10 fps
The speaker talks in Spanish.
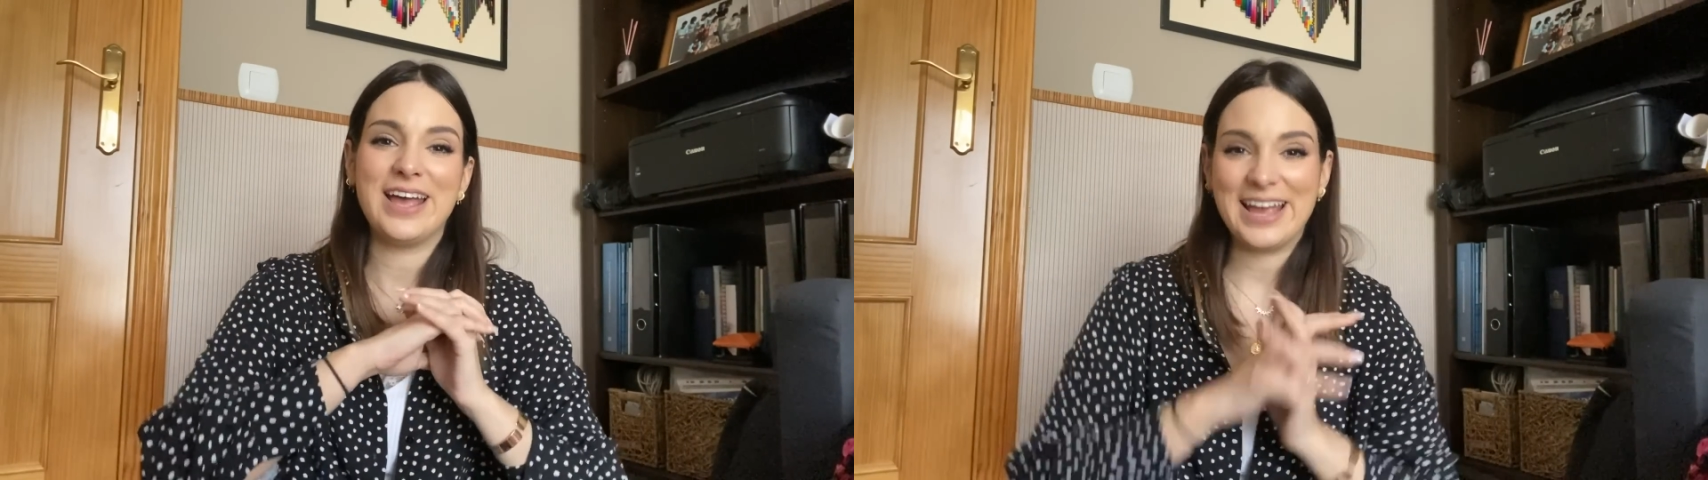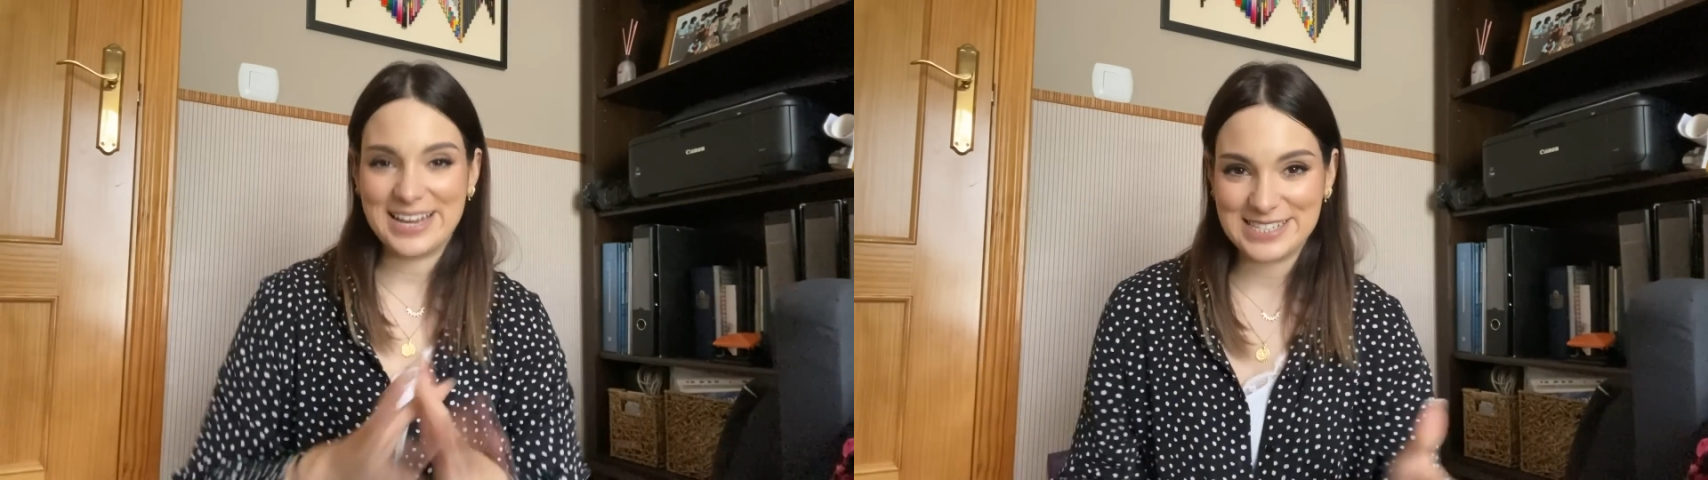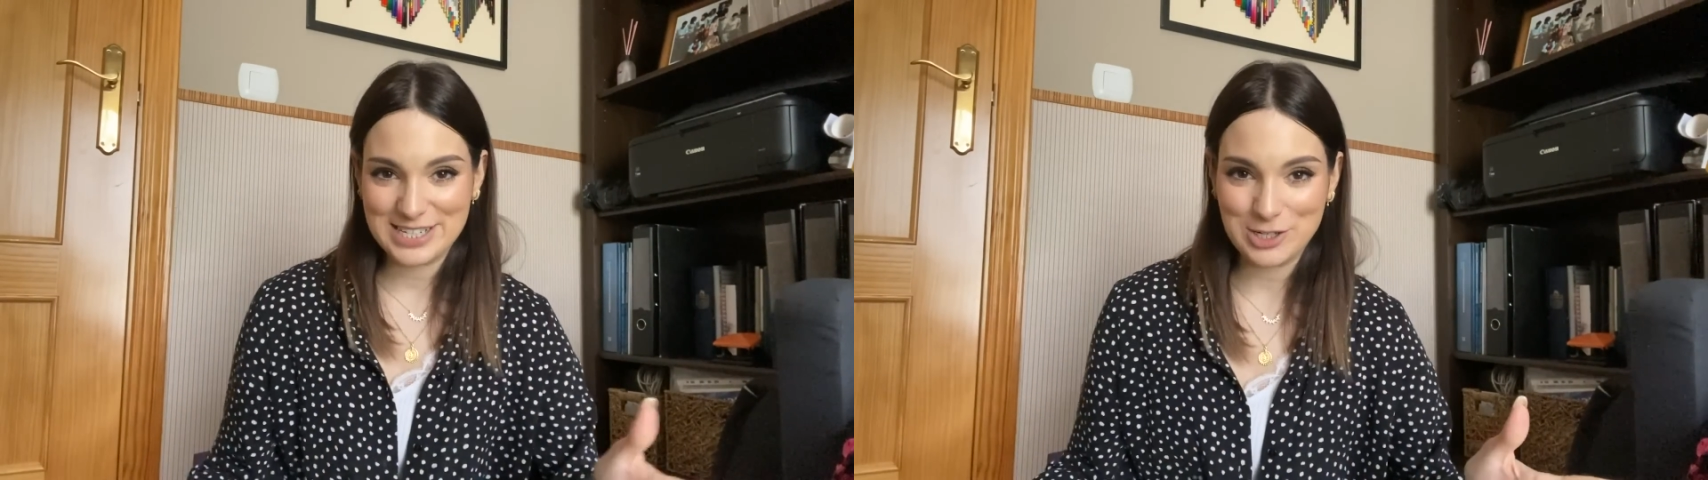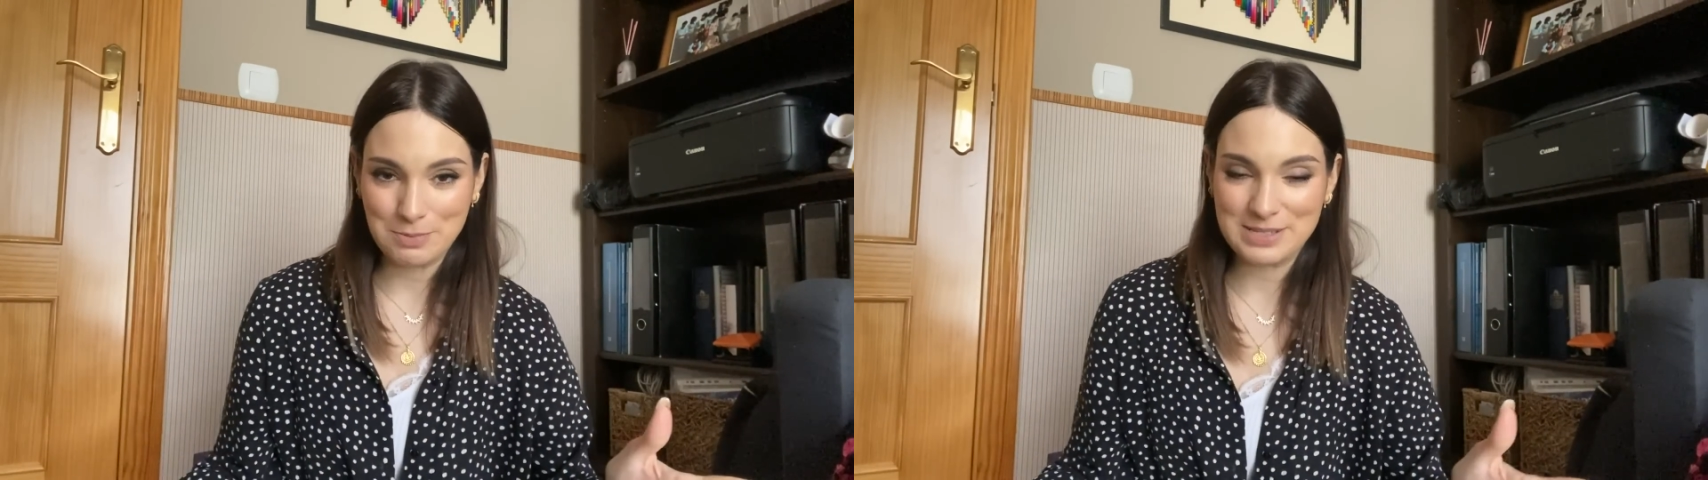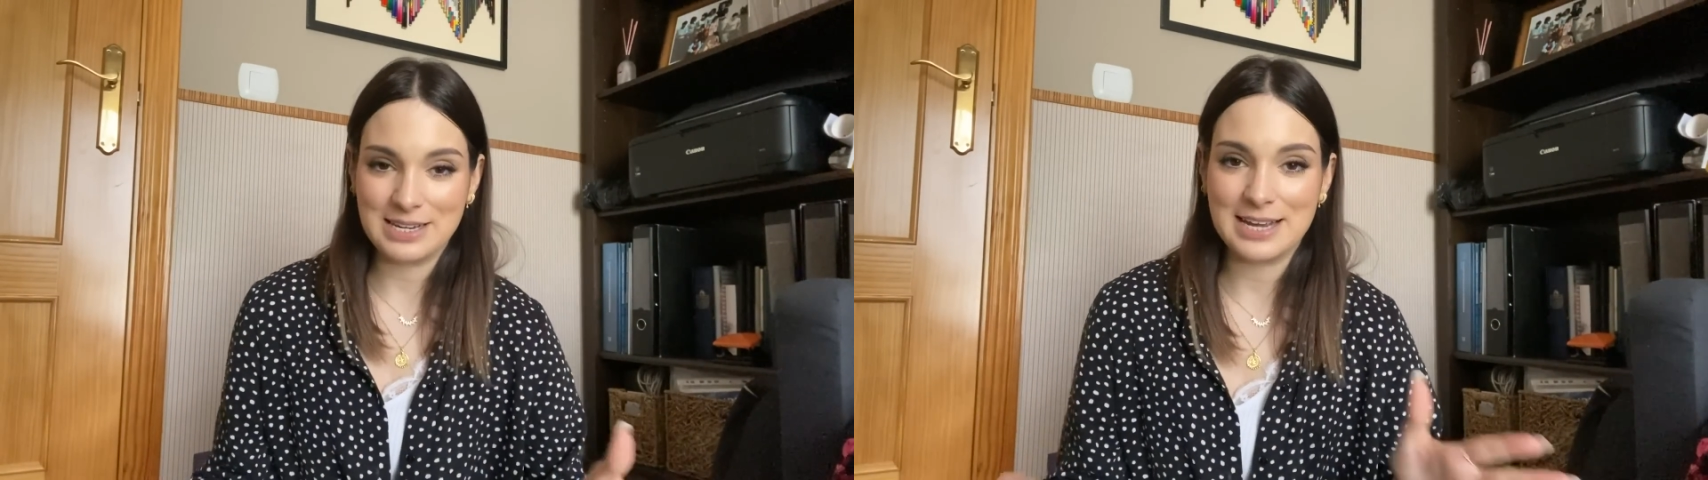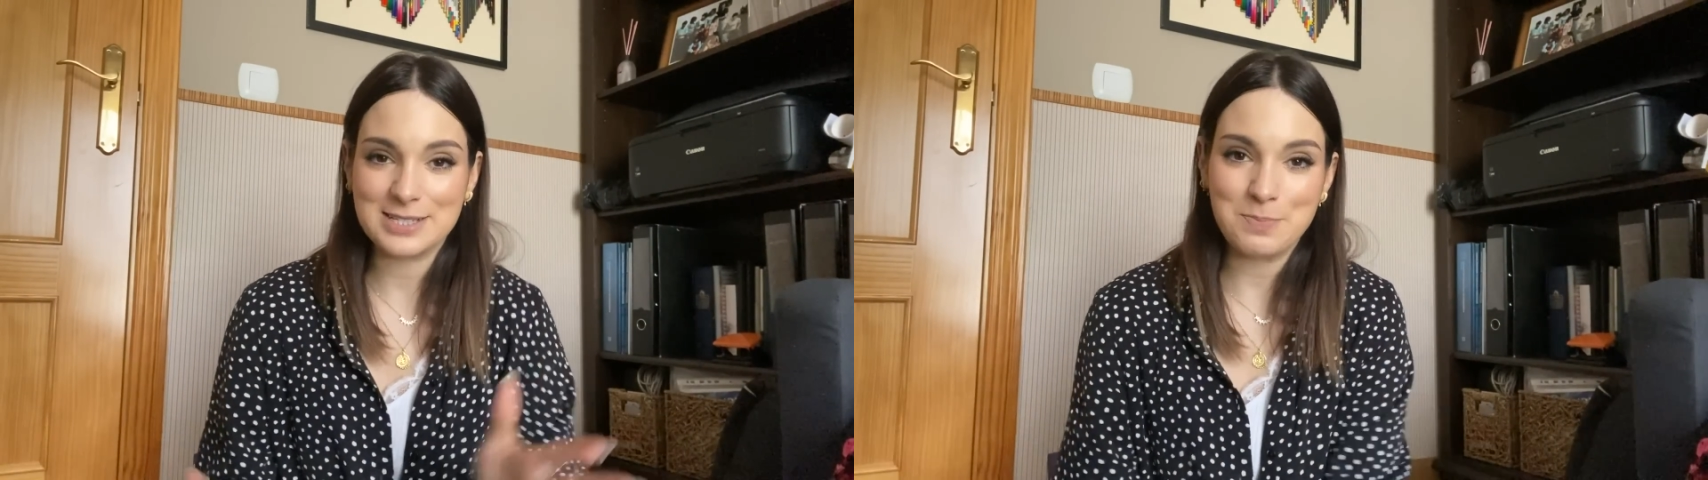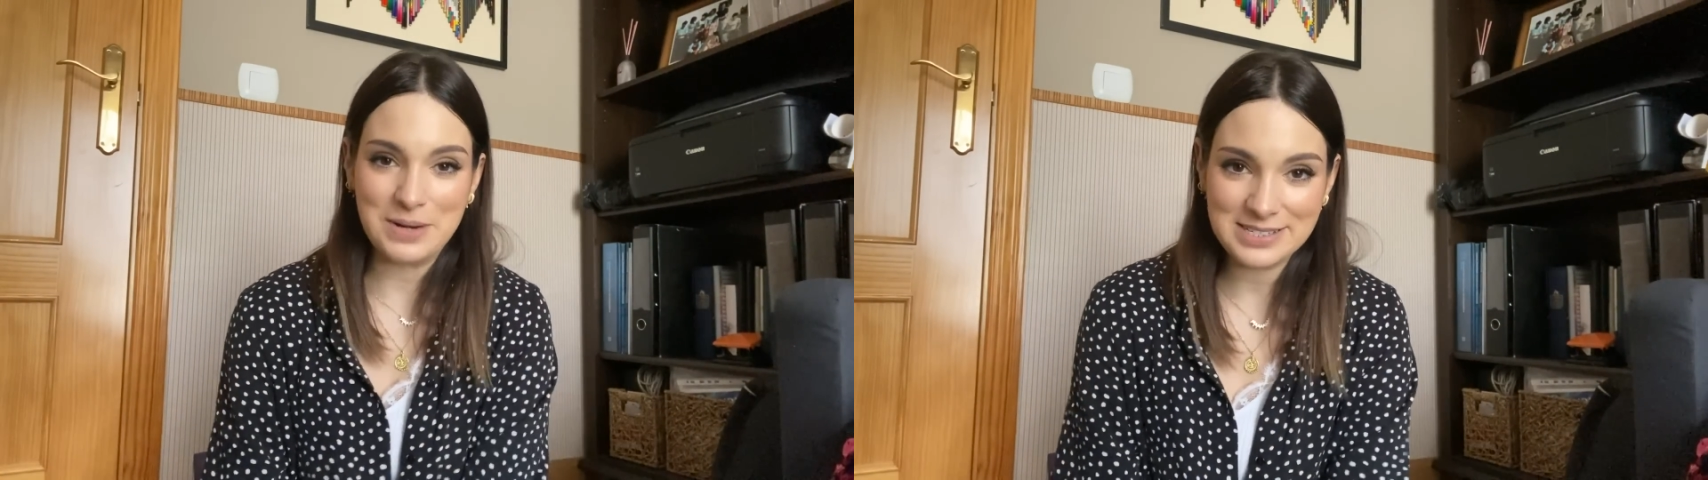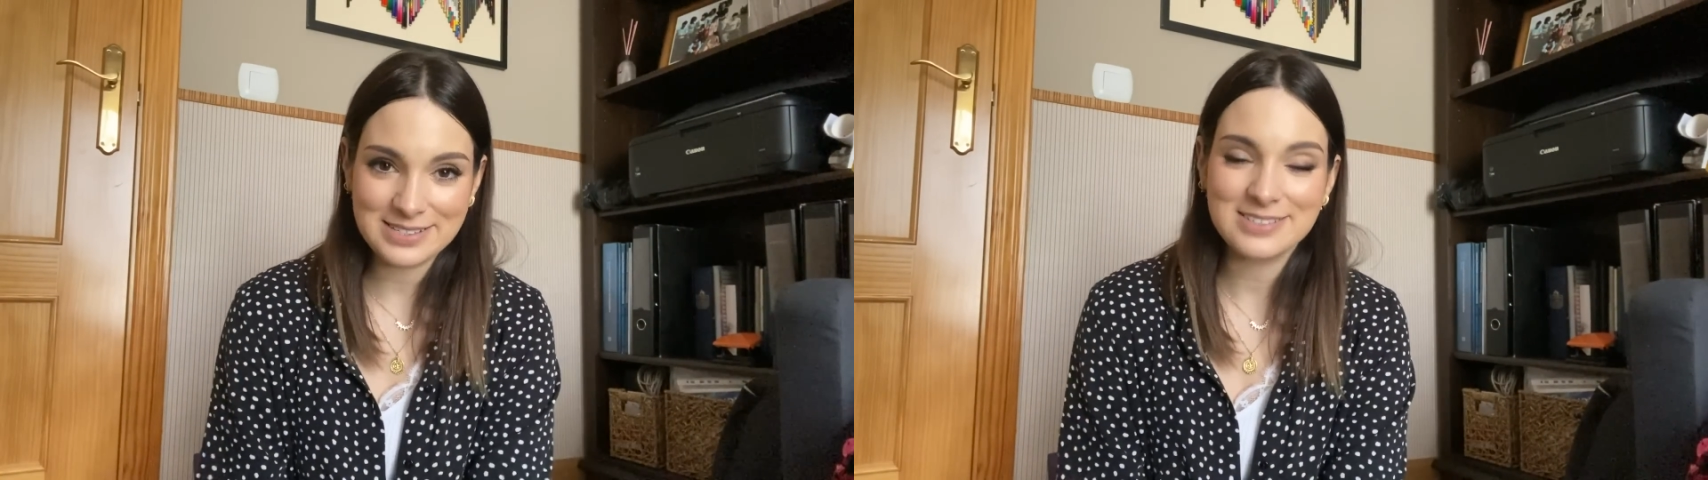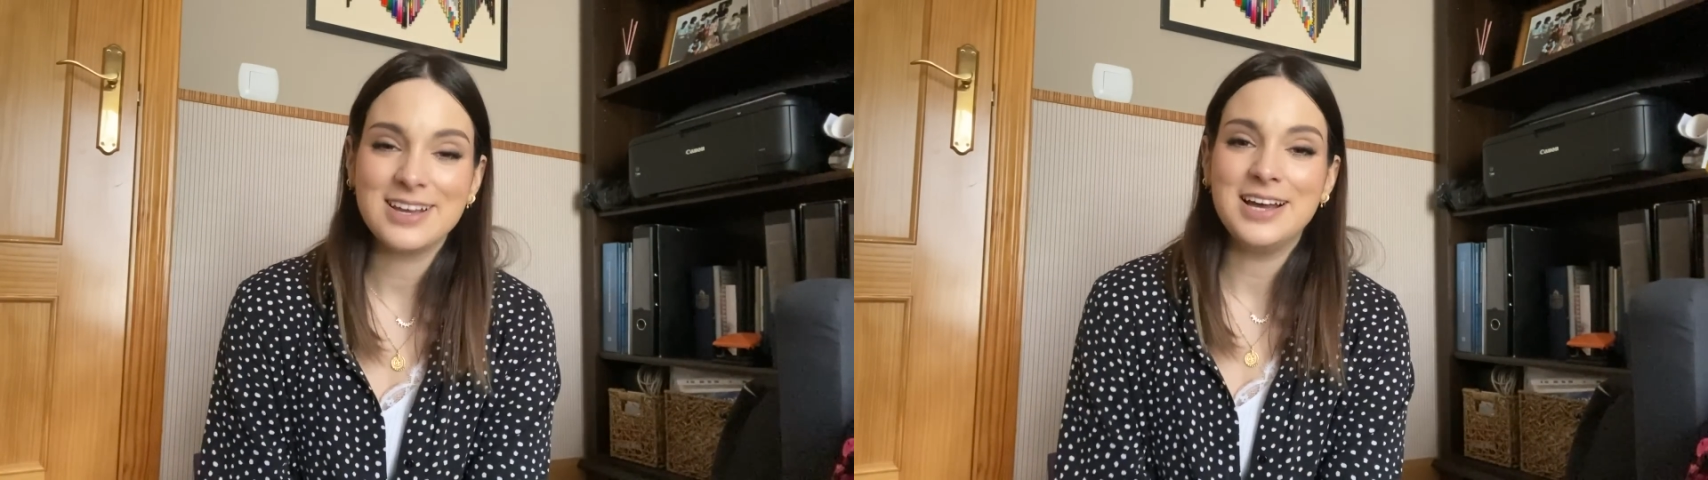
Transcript: este Shopsila Express.